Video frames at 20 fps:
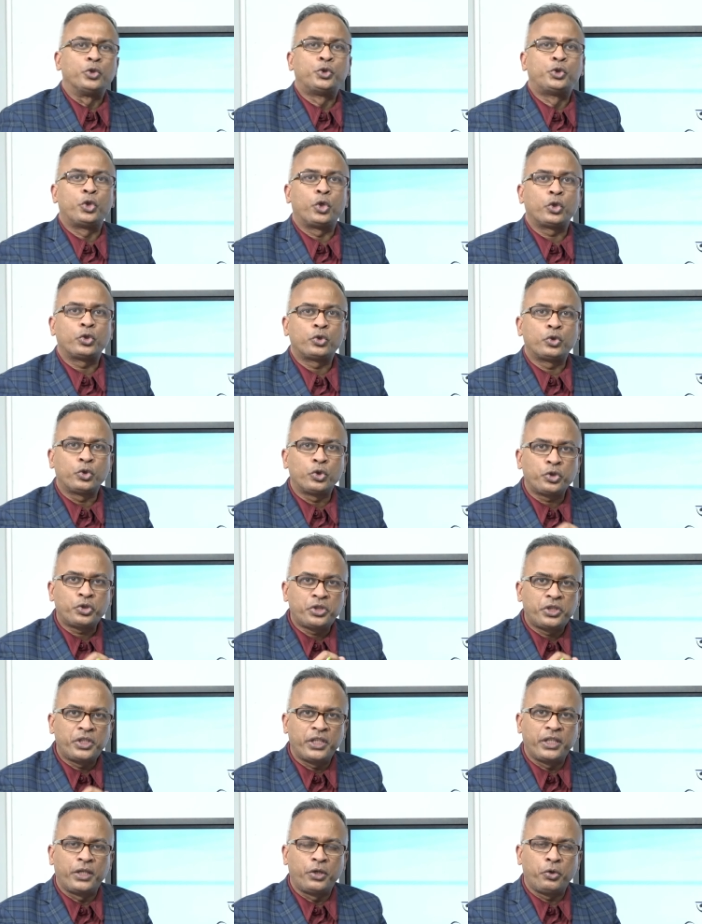যত
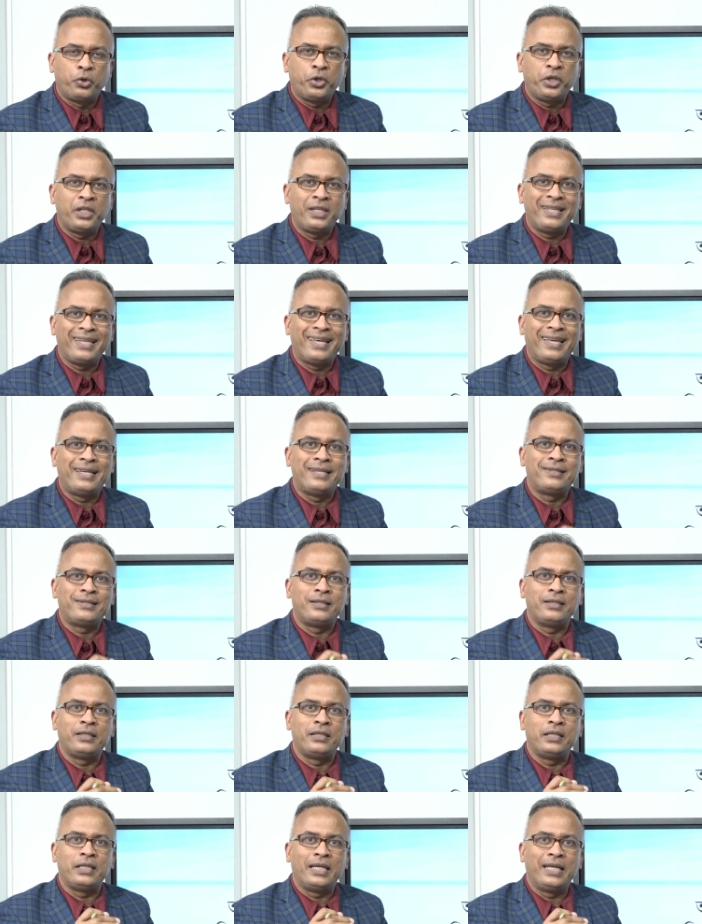শীঘ্রই
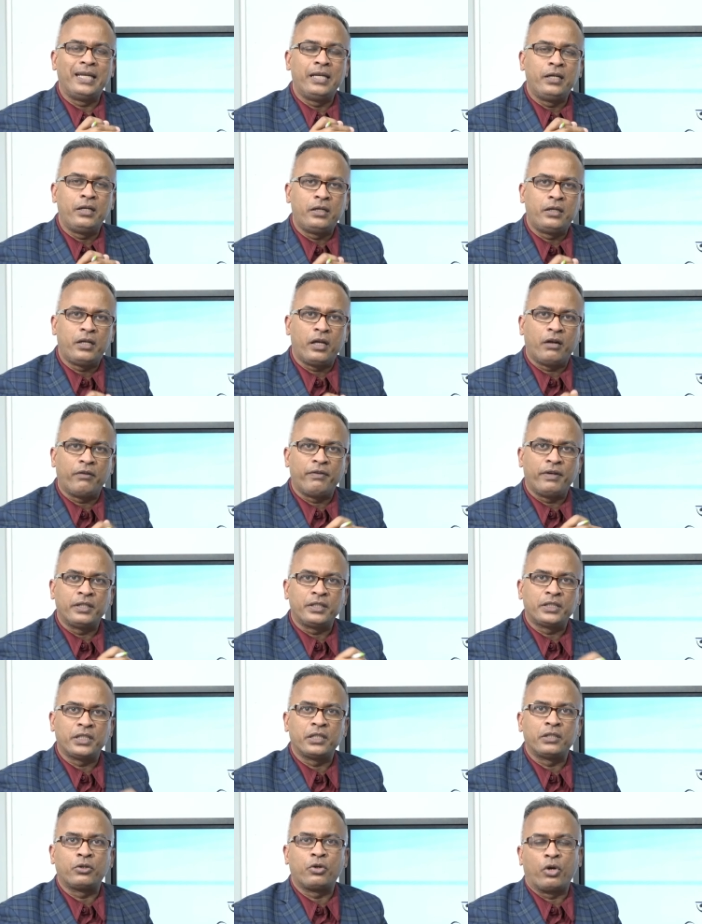এটি
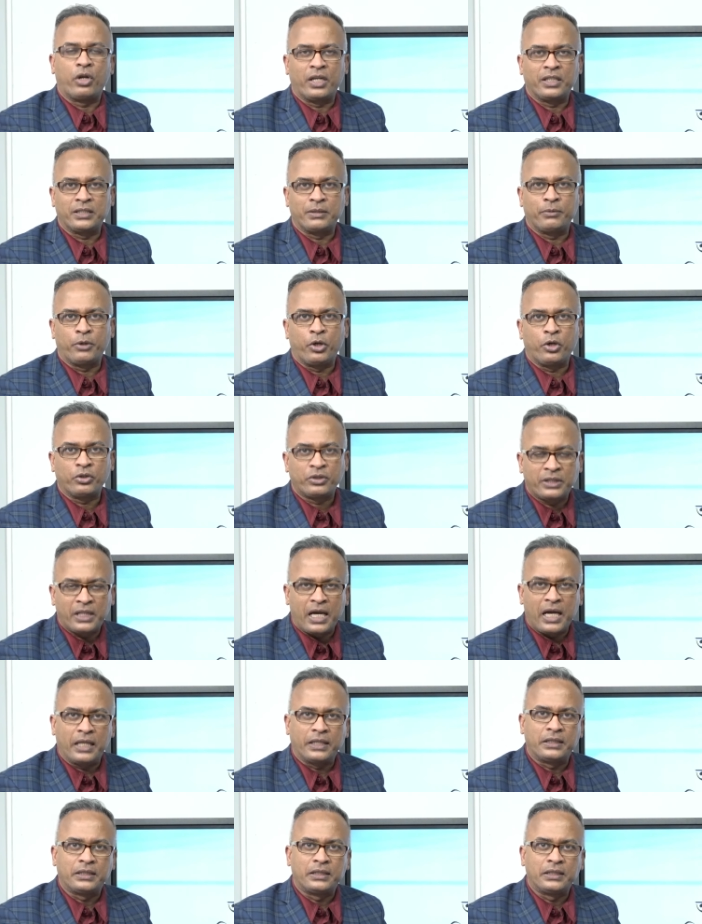ইন্টারভেনশন করা যাবে
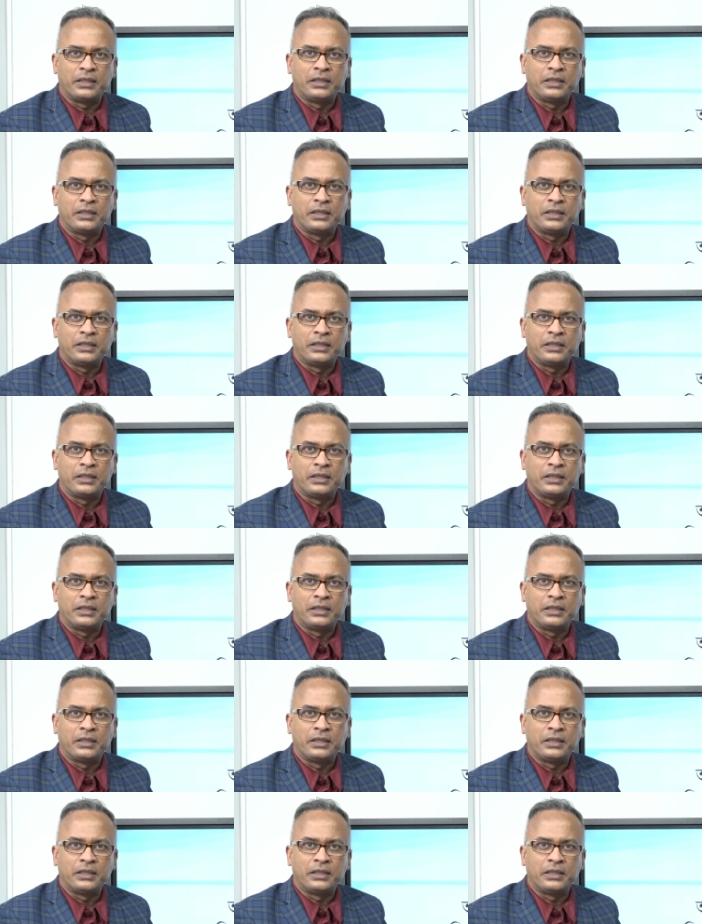অর্থাৎ